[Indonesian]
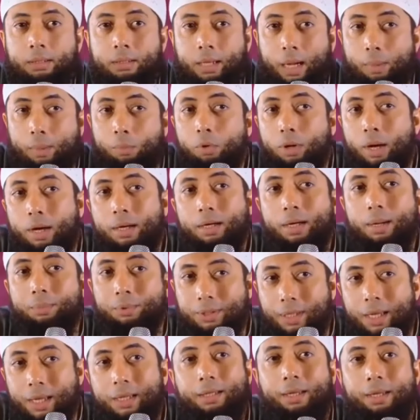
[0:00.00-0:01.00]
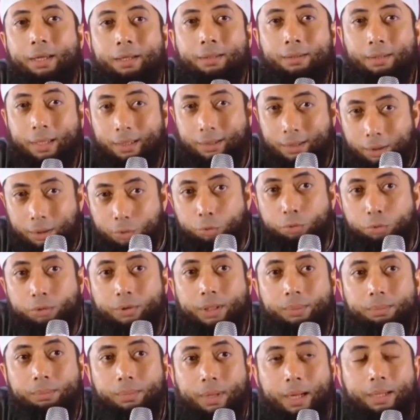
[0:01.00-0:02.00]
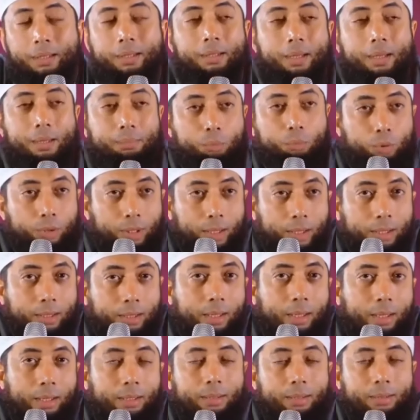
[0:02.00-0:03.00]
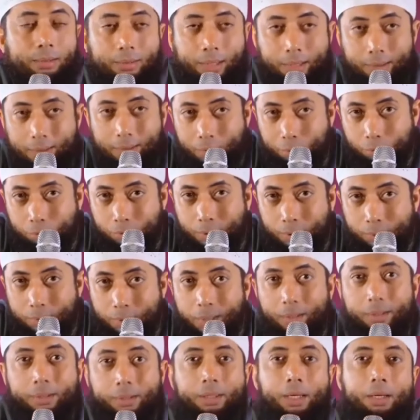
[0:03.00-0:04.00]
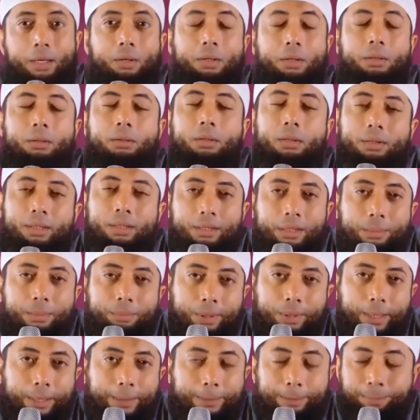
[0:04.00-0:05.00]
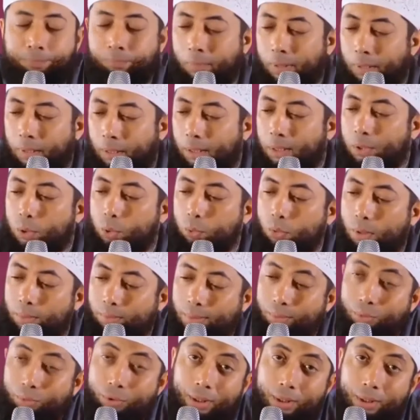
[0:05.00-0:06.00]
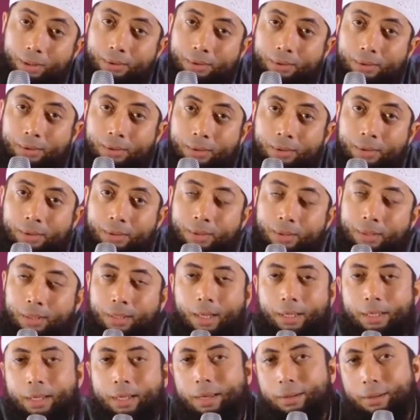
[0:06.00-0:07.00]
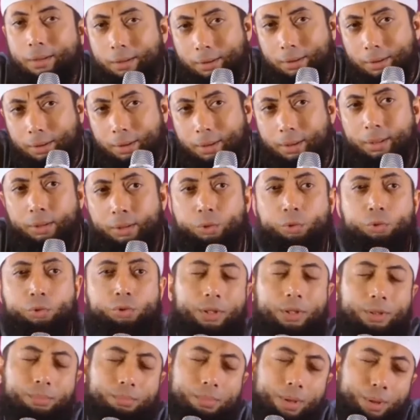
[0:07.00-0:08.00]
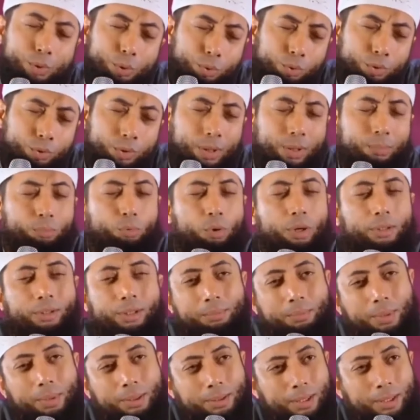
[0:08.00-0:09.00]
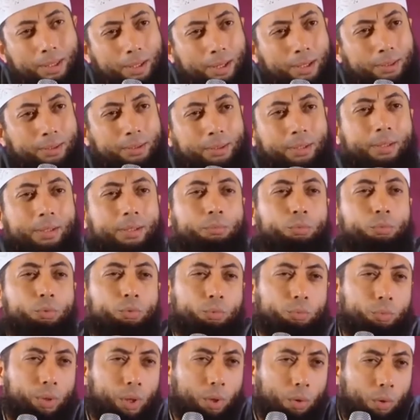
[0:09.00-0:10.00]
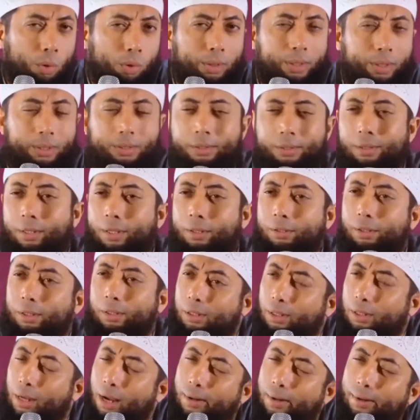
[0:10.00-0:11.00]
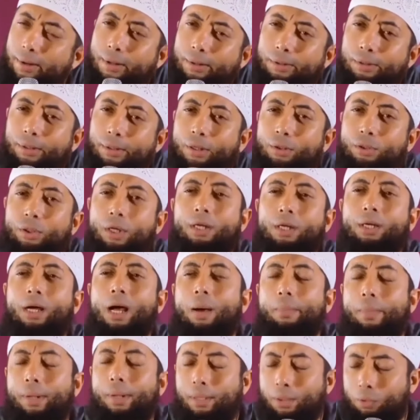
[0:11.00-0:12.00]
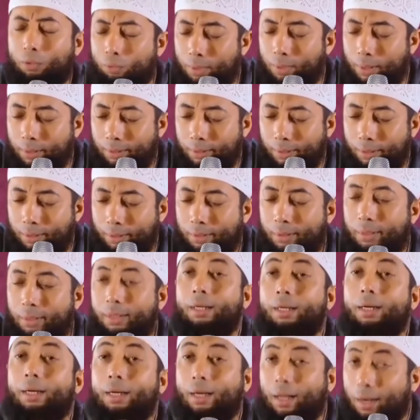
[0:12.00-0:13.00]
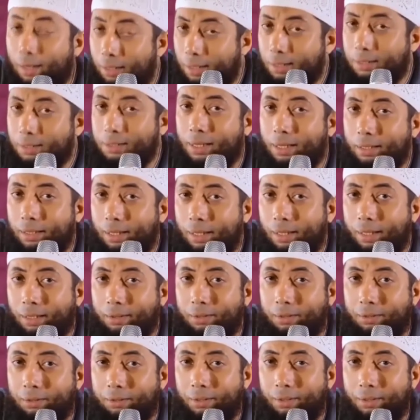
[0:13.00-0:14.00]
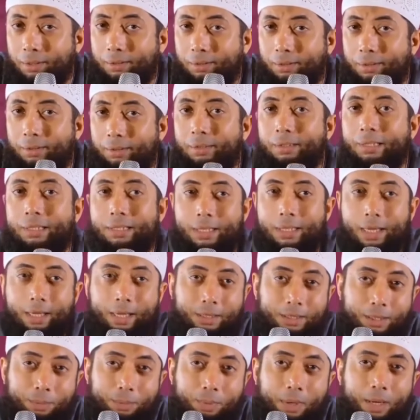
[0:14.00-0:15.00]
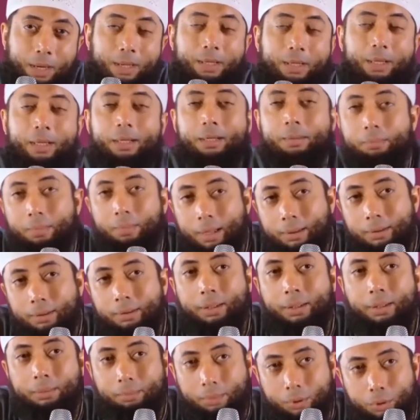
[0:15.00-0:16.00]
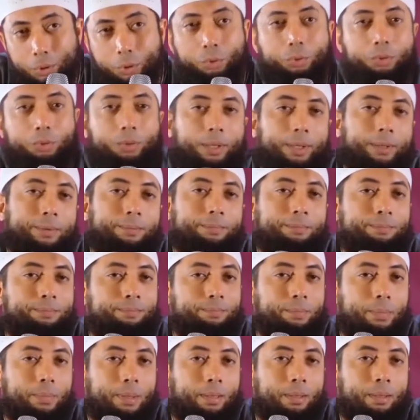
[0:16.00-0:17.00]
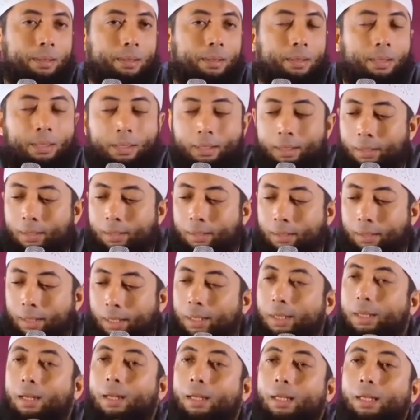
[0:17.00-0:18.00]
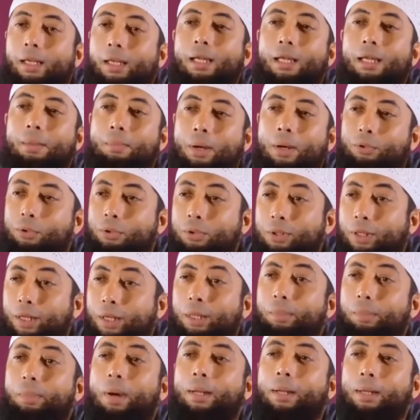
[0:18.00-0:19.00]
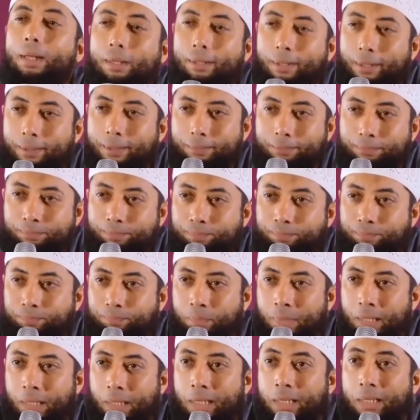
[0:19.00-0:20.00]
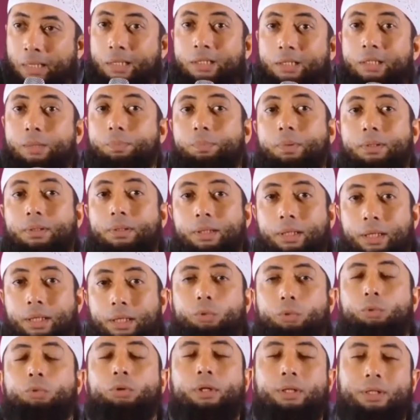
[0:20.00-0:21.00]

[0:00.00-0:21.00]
Kamu menganggap saya, tanda kutip, adalah boneka, tanda kutip ya, yang Allah titipkan. Ini suamimu ya. Layani dia, cuciin bajunya, buatin masakannya, bu biologisnya, didik anaknya, jaga amanah rumahnya. Karena saya, kata Allah, saya kasih pahala, mati, masuk surga. Ini, ini yang dimaksud dengan ibadah nih. Seperti itu